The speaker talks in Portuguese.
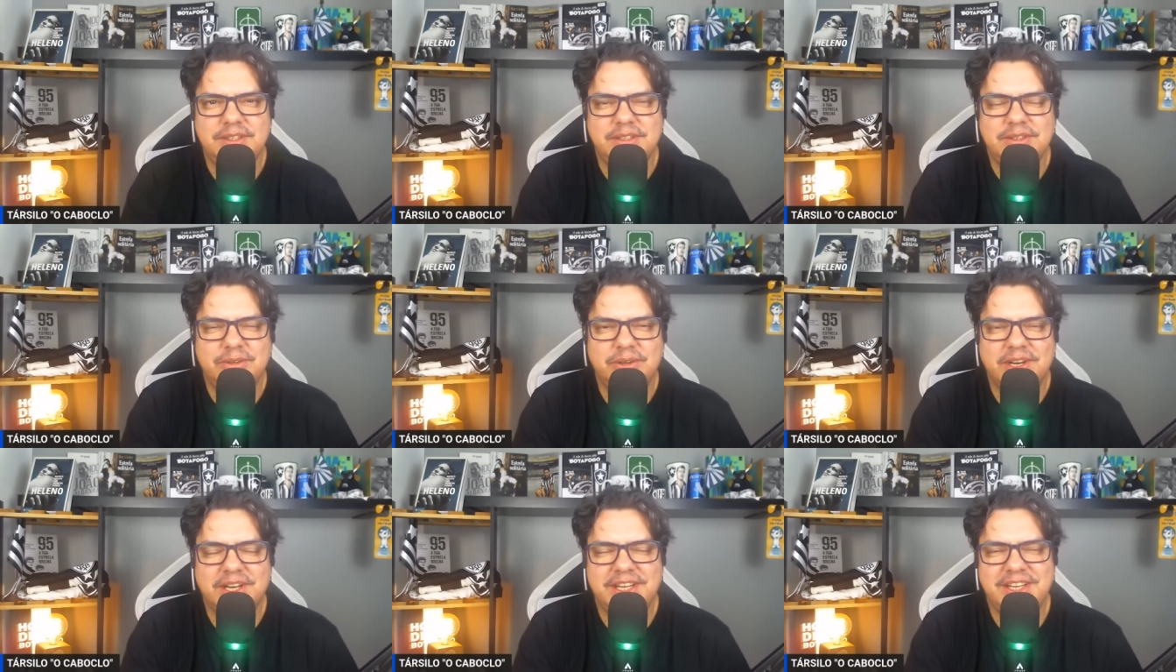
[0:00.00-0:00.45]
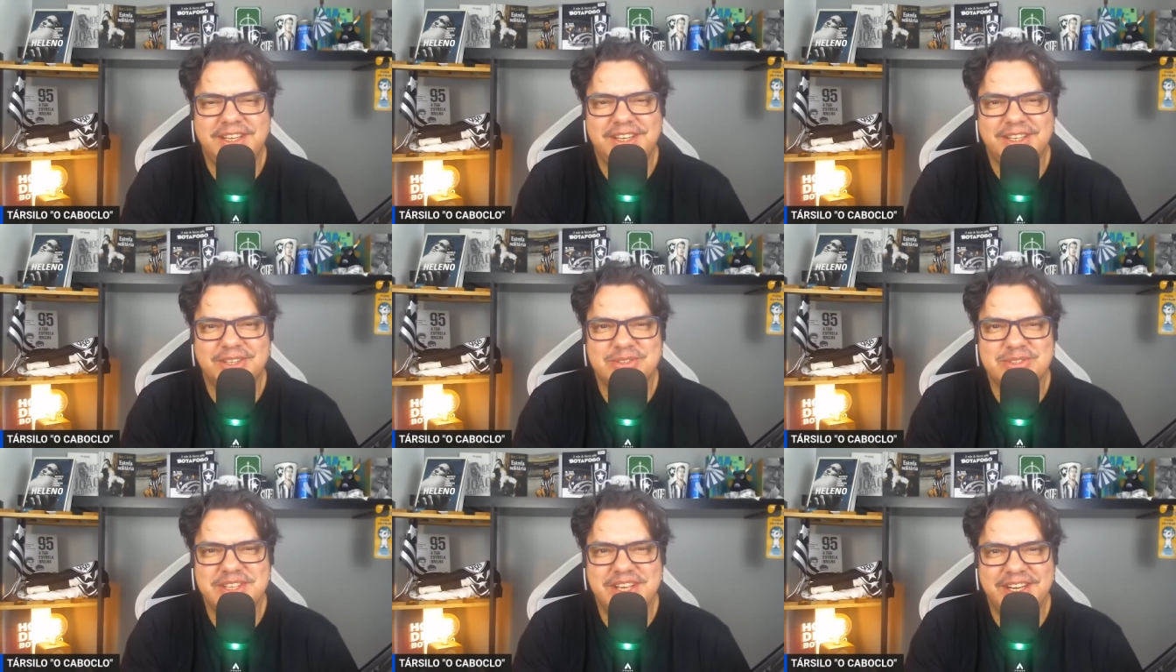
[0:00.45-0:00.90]
Olá,
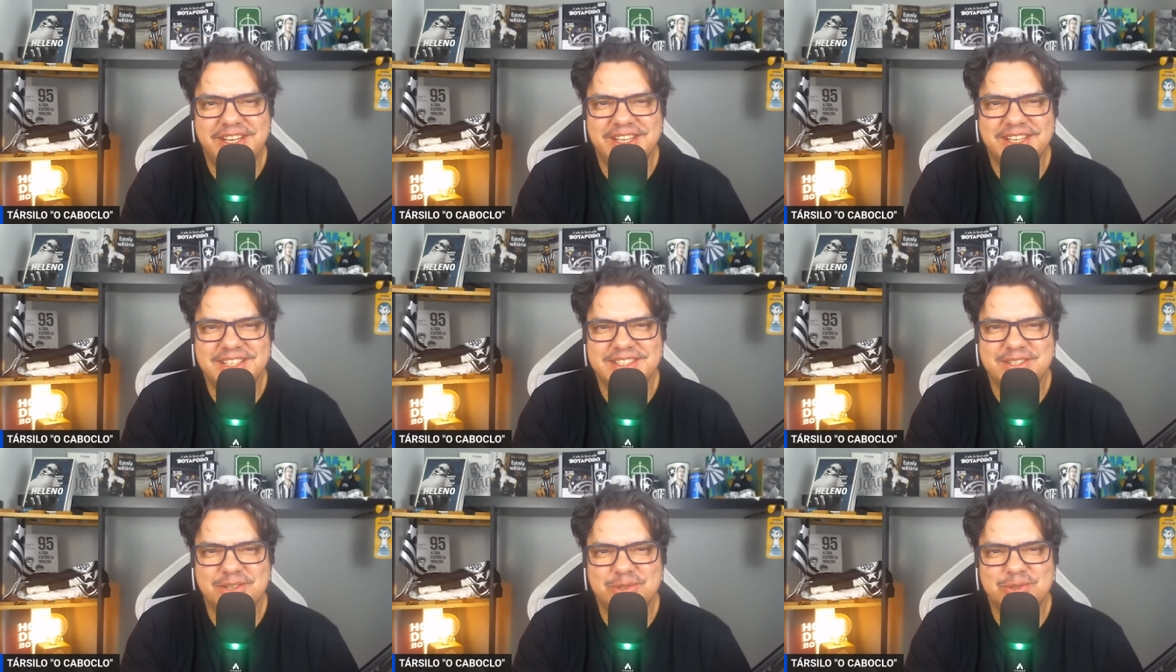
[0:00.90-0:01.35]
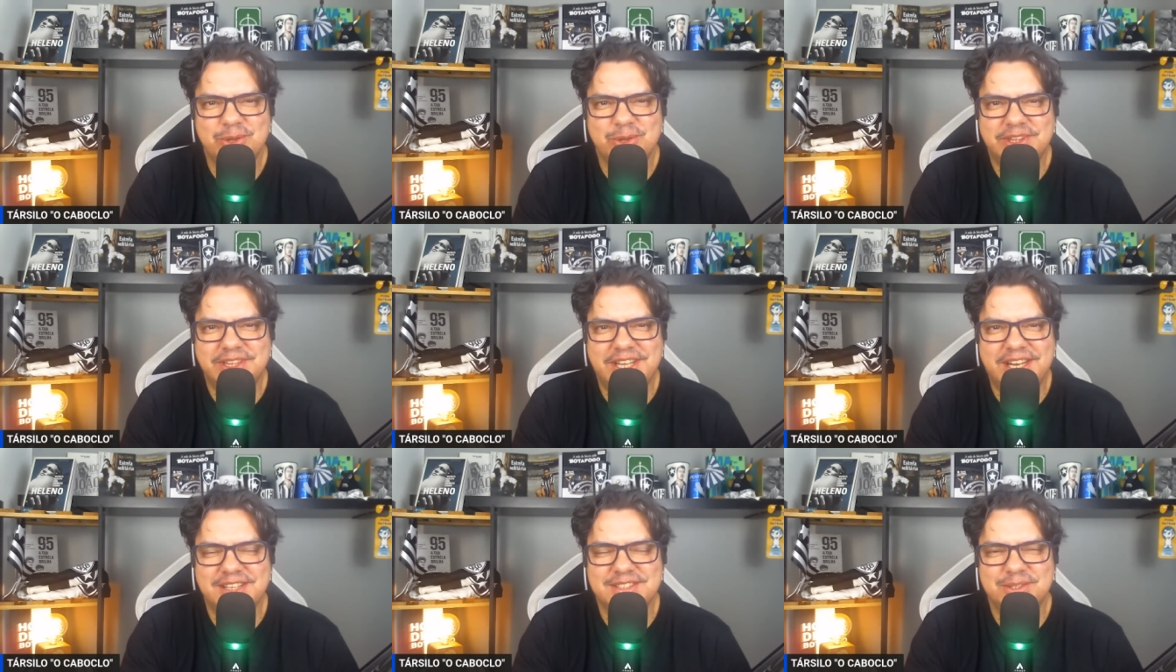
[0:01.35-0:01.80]
Helenos e Helenas, eu sou
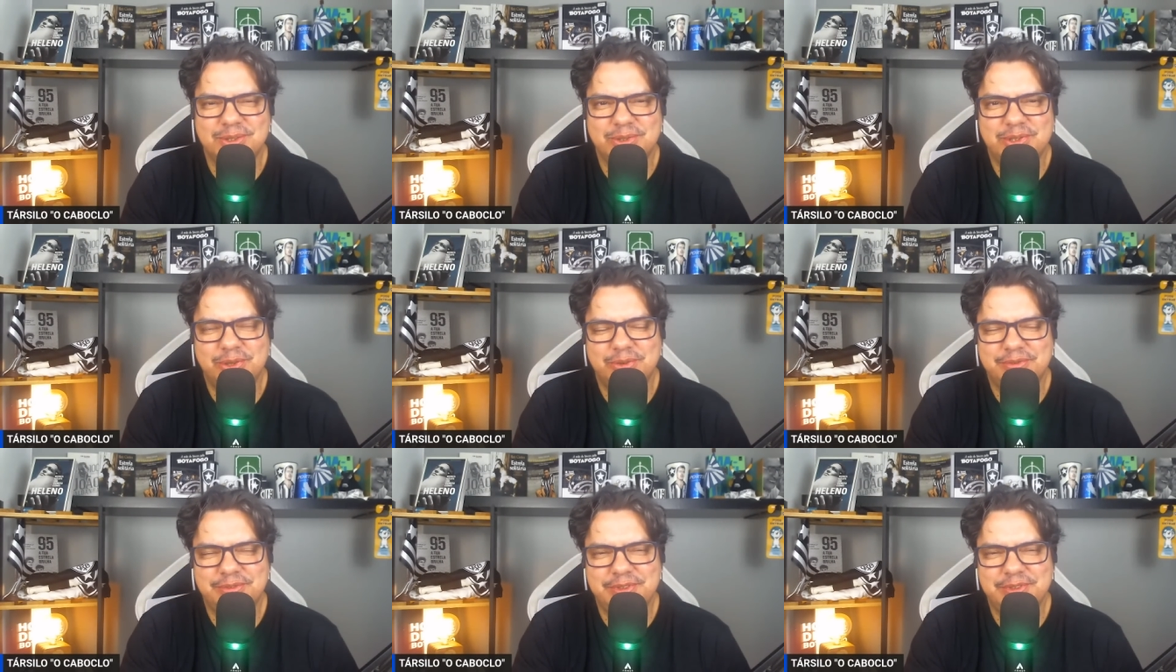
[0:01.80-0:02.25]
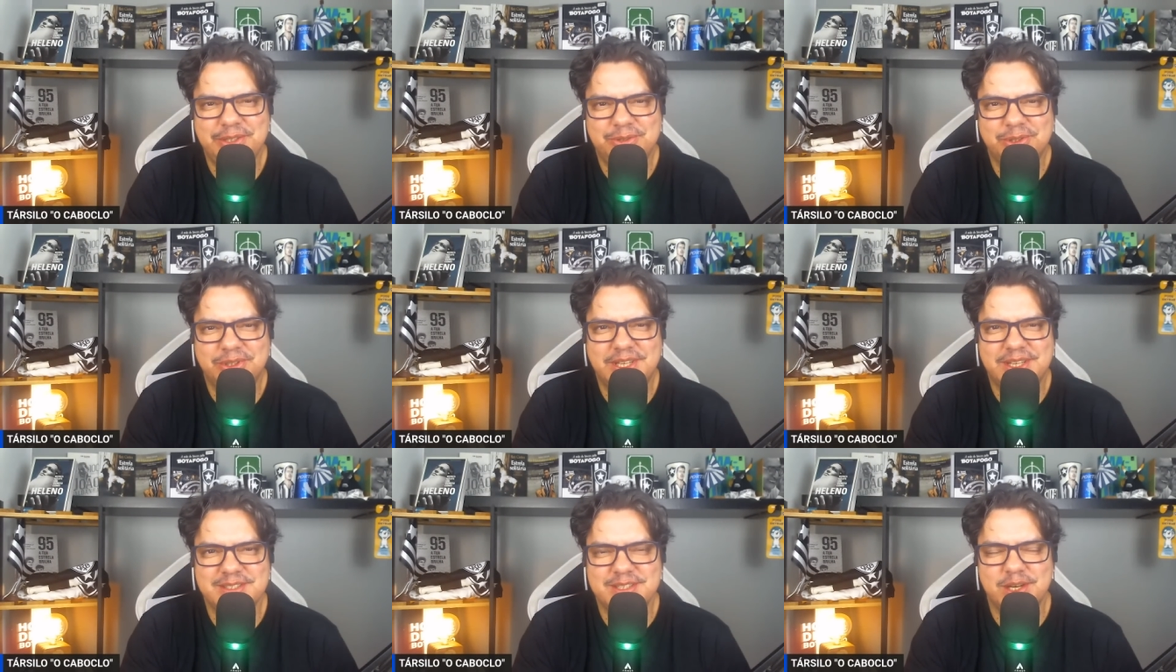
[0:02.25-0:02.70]
Tárcio Delfim,
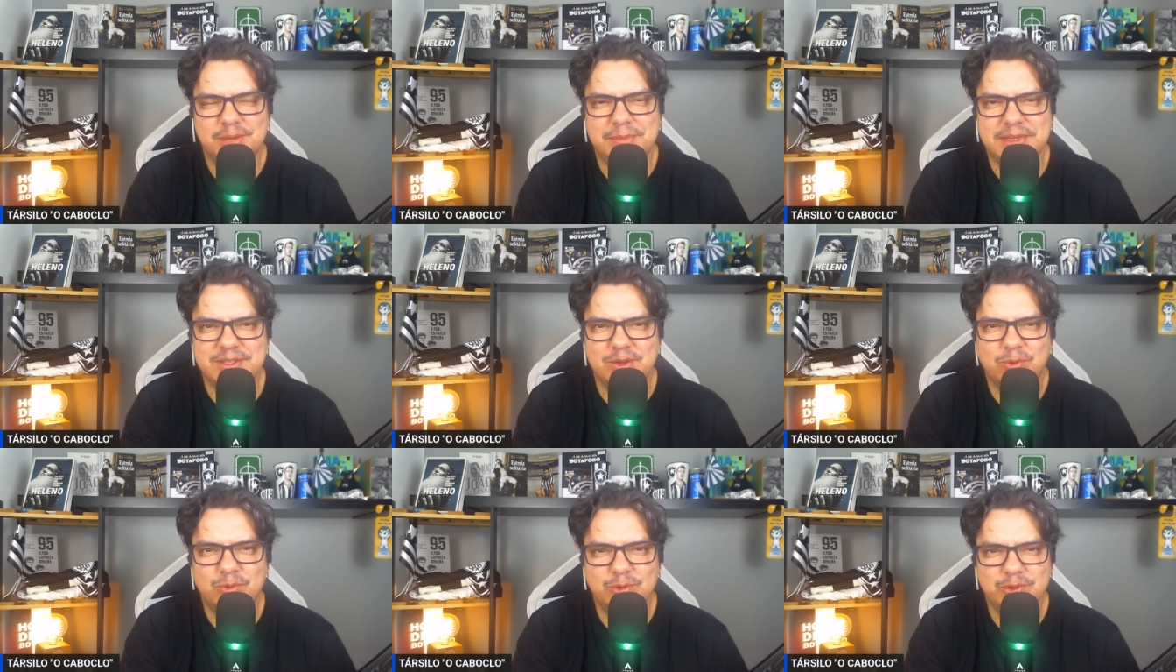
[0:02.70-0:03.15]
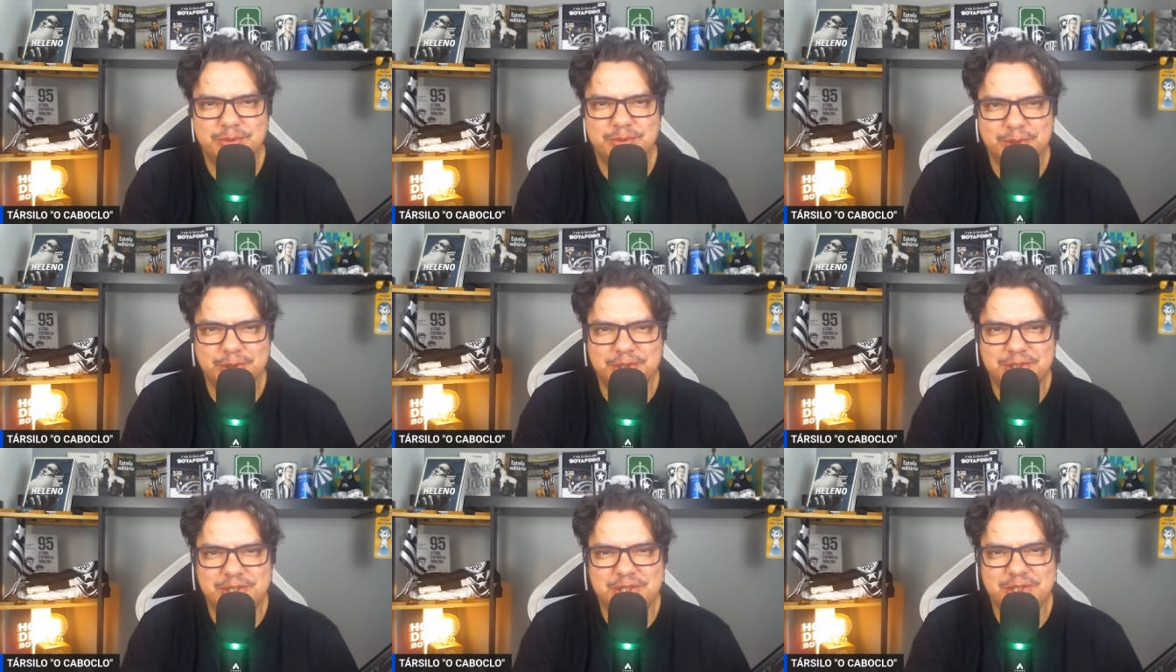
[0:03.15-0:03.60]
estou trazendo mais alguns
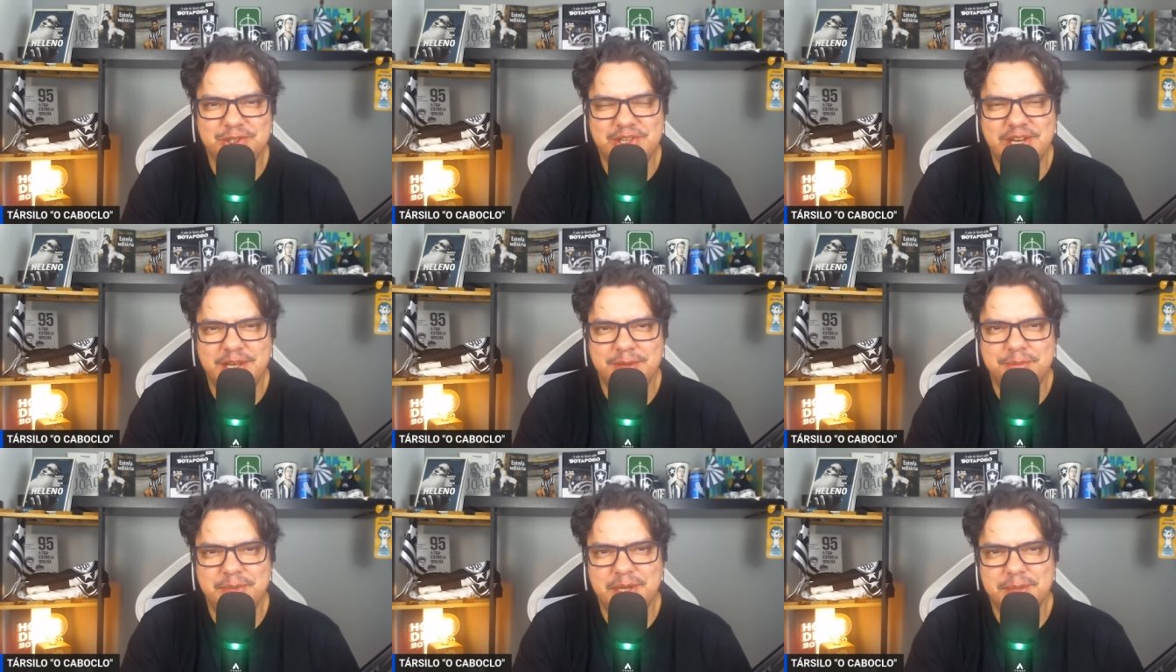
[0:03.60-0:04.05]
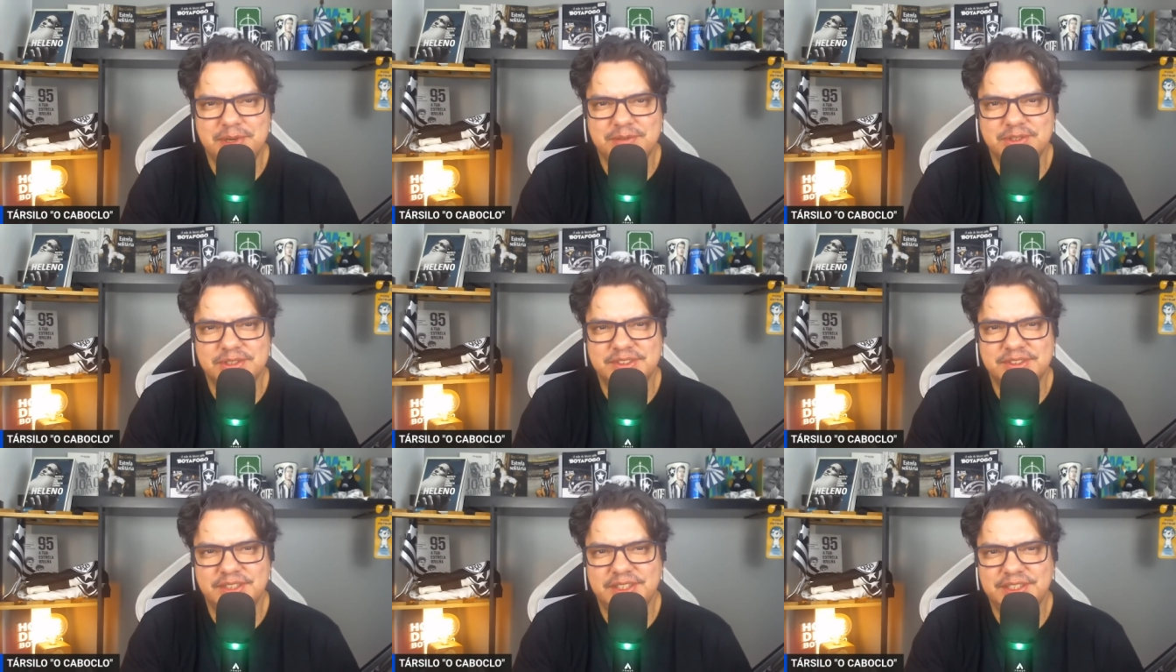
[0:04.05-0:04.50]
minutinhos de RB para
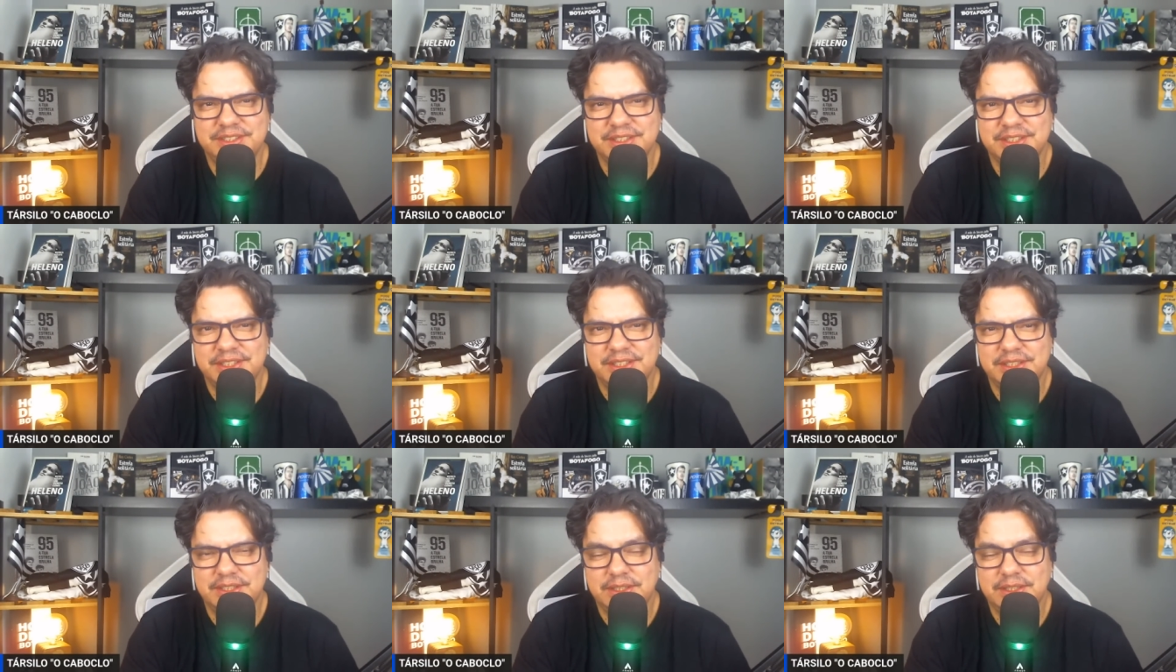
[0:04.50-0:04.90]
vocês.